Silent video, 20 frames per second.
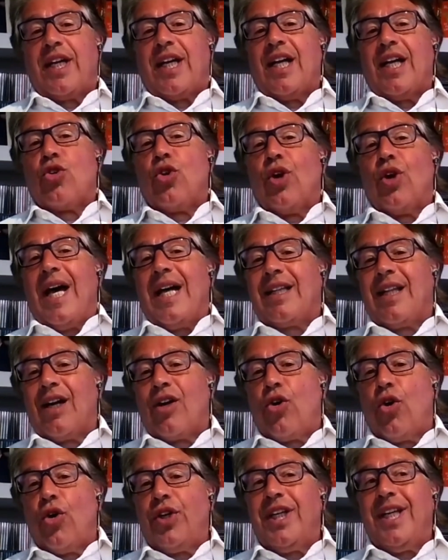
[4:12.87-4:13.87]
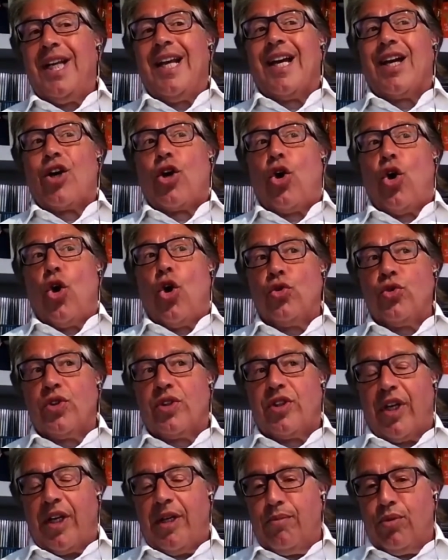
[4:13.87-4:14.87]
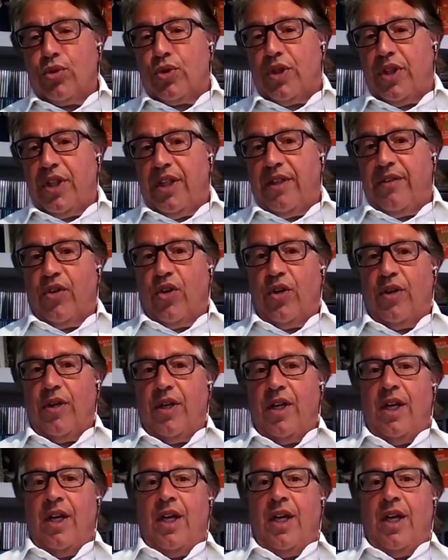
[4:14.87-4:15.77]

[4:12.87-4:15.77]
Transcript: calcolata con il contributivo.